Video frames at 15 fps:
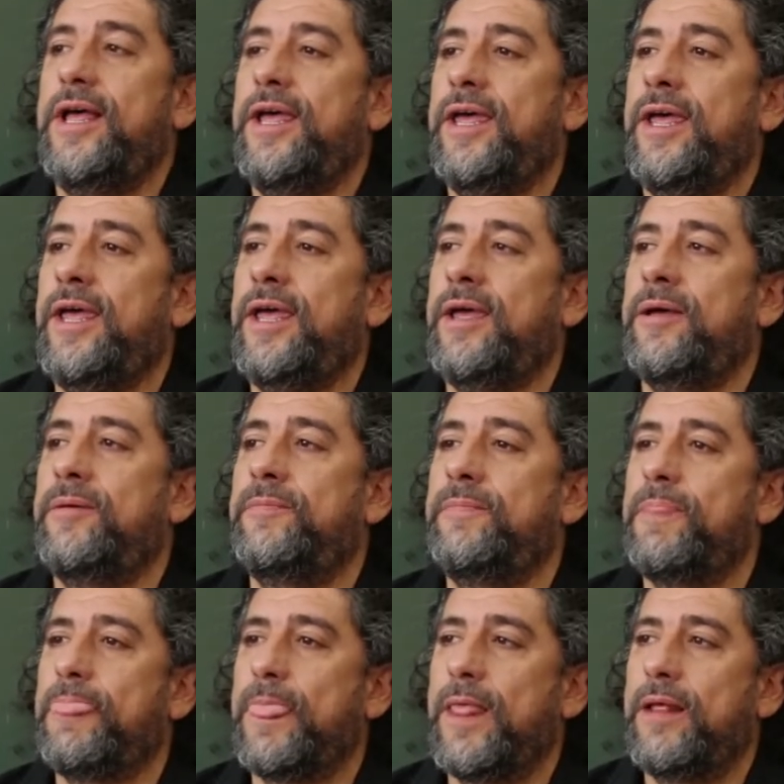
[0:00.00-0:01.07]
é,
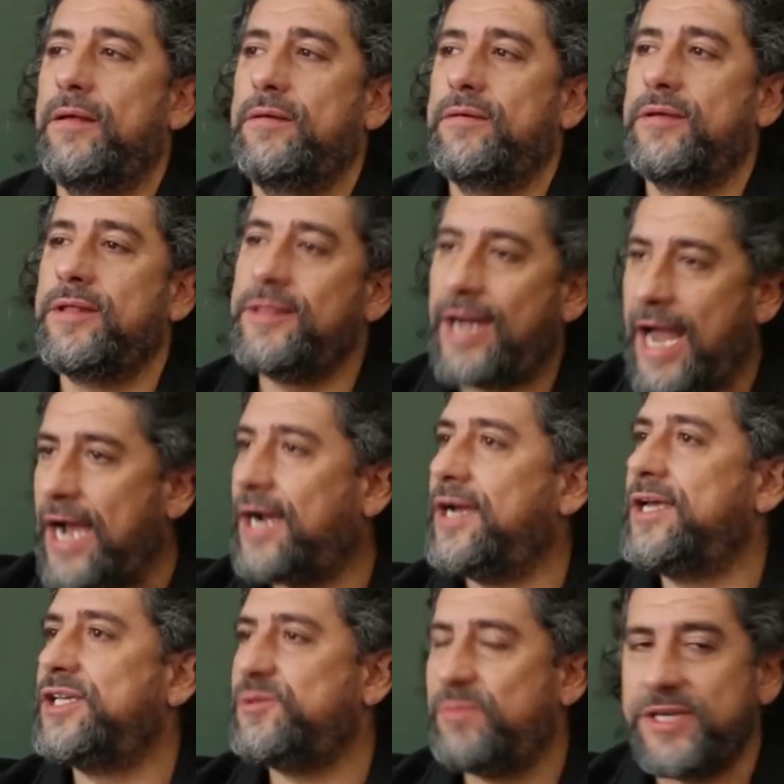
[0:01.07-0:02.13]
traga
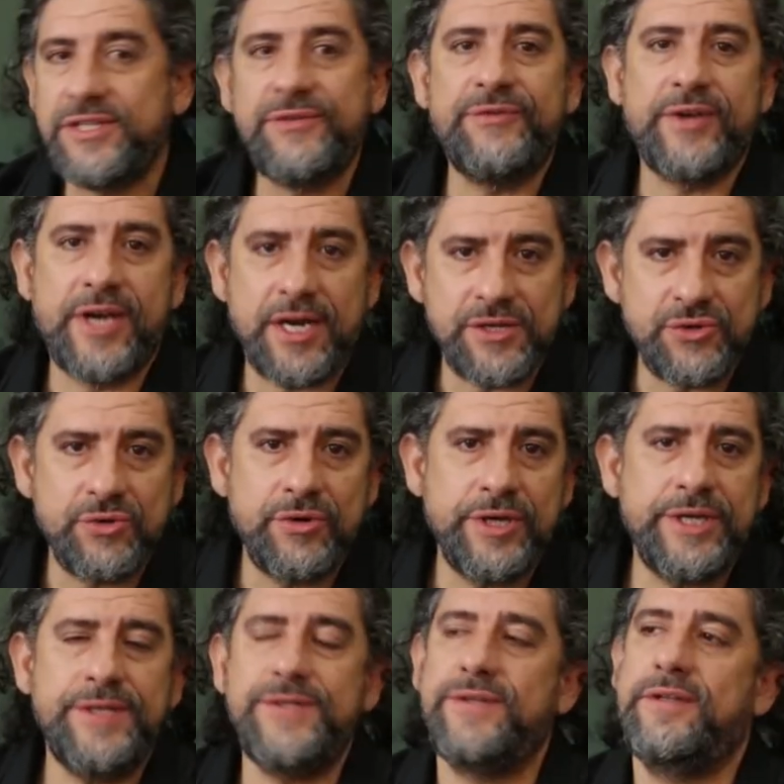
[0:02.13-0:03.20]

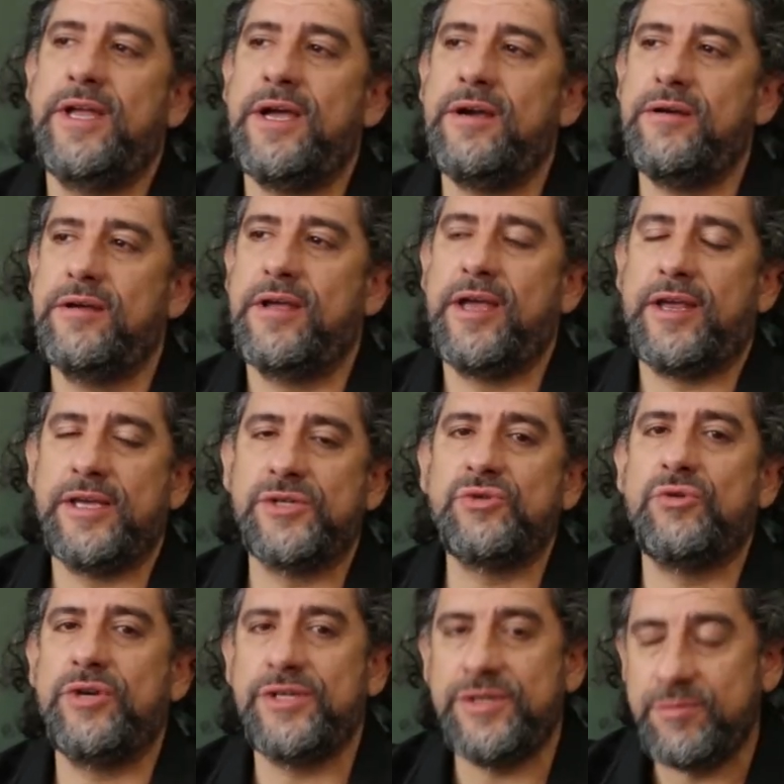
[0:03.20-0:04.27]
especificações, né, é,
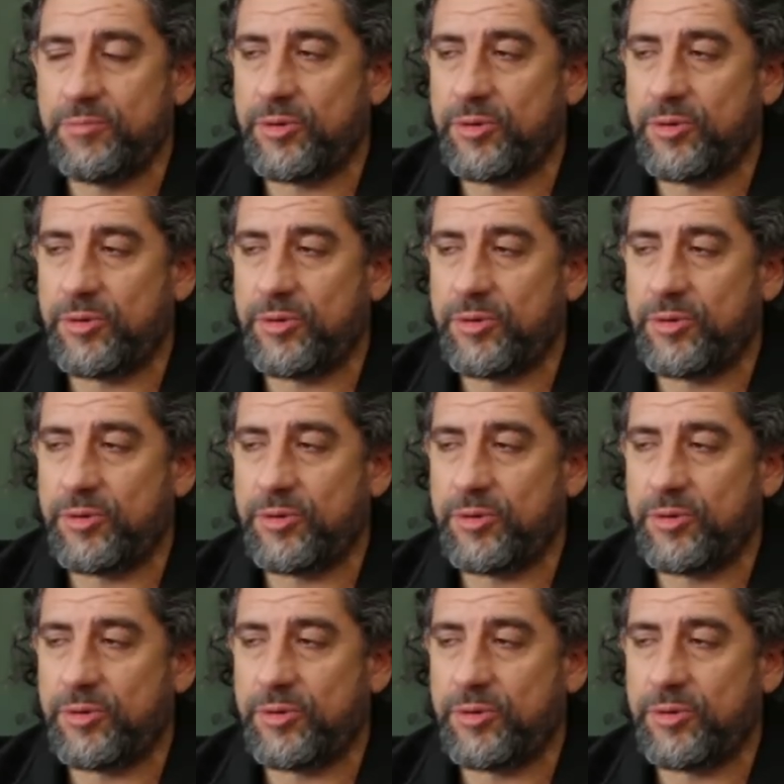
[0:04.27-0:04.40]
questões